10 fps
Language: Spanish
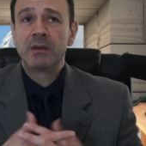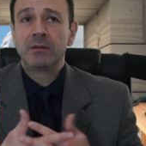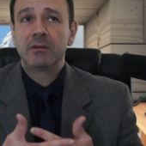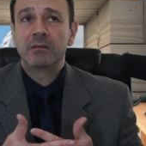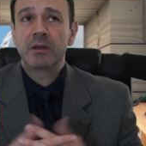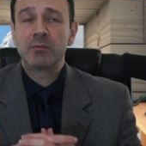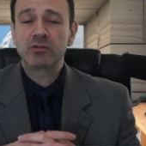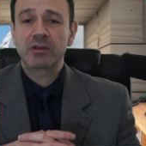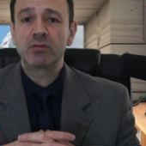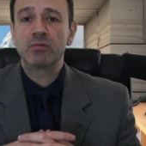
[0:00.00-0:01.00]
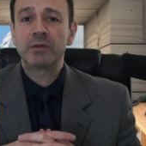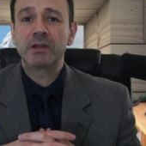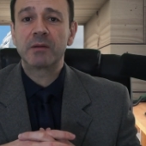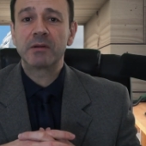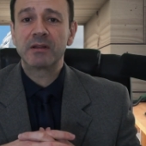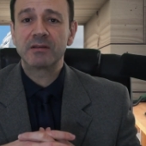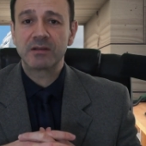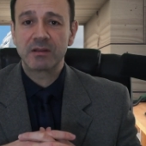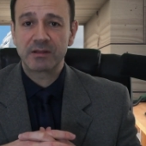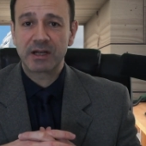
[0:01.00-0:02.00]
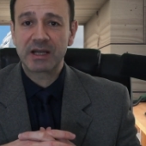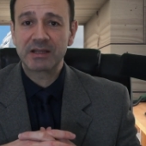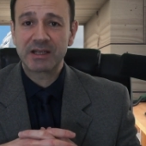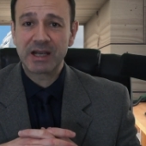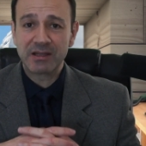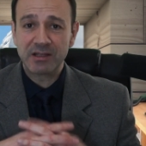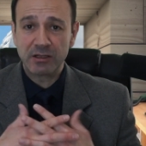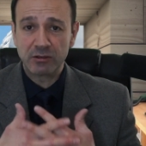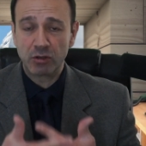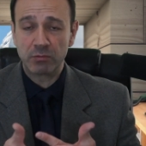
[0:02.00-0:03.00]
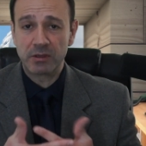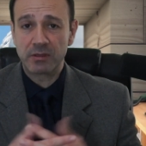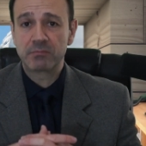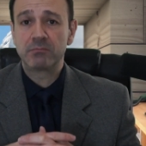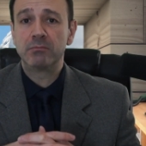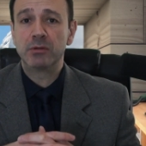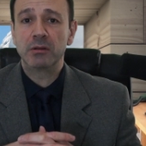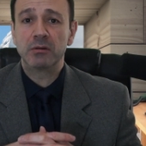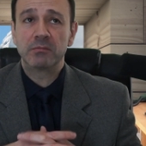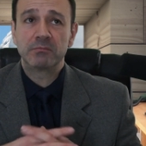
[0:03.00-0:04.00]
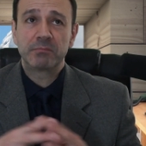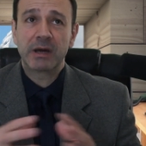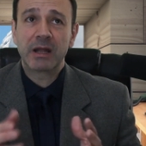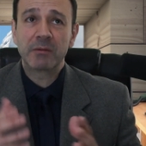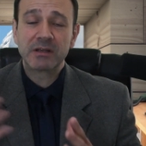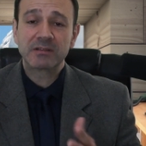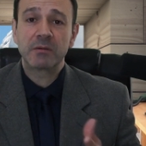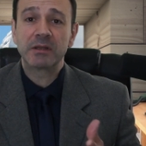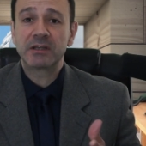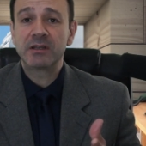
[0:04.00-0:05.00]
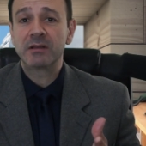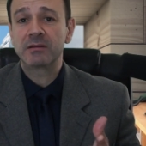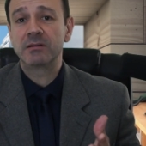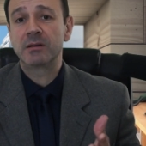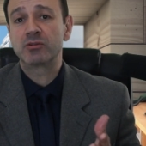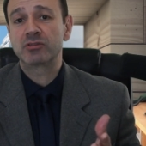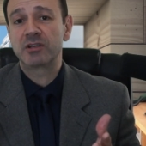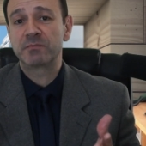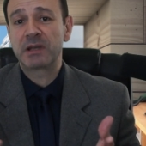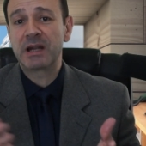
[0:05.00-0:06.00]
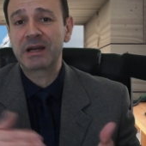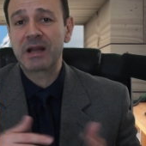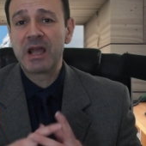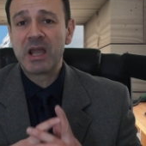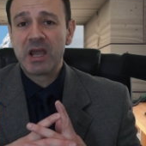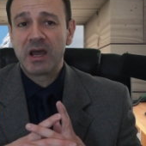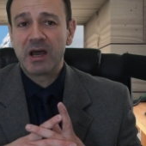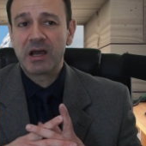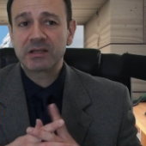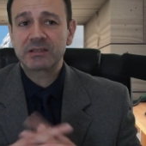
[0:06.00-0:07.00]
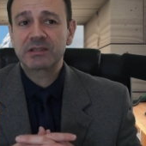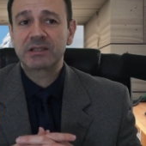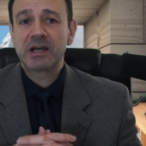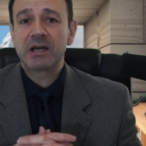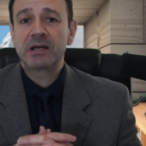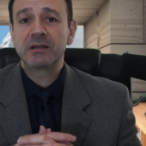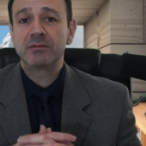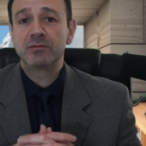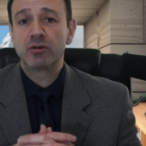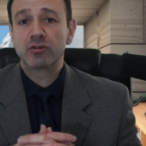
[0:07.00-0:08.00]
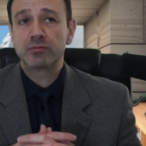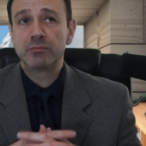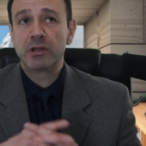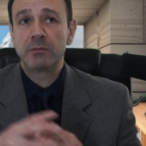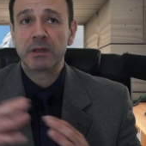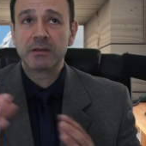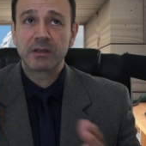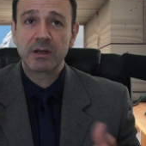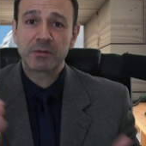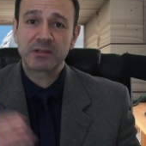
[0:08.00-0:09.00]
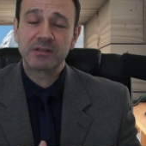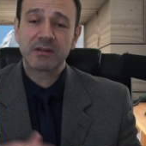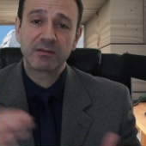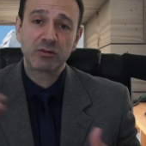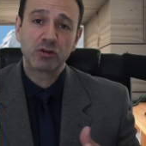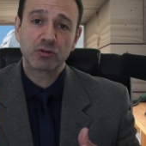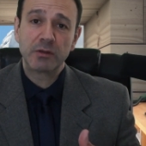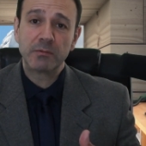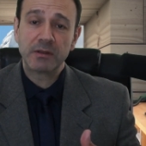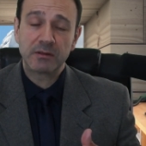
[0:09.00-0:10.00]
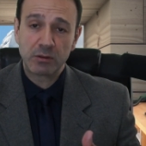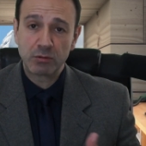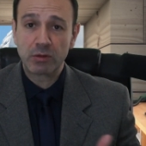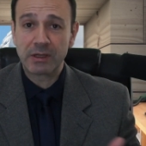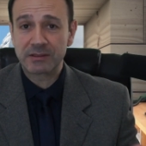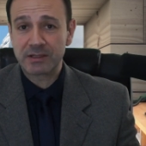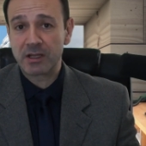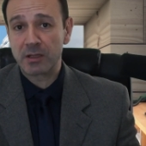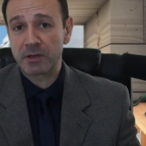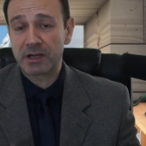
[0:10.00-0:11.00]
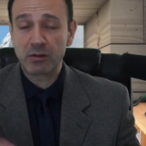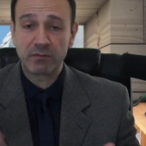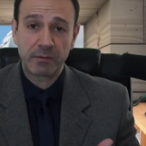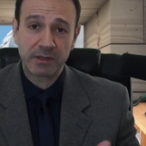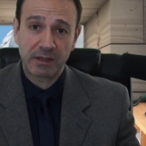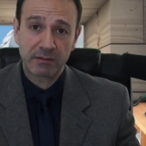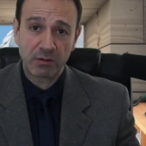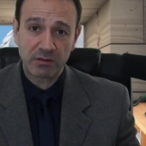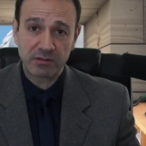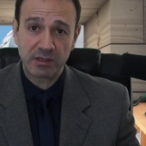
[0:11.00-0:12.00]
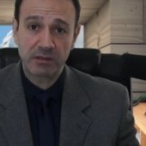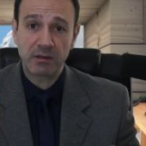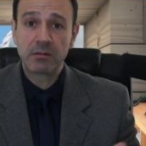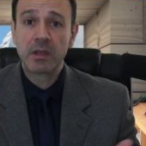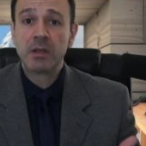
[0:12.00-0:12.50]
Decíamos que duplicaba la densidad energética en el doble. Bueno, para ver esta batería tendremos que esperar hasta 2020 la presentación, 2021 la entrada en el mercado, fabricación en serie.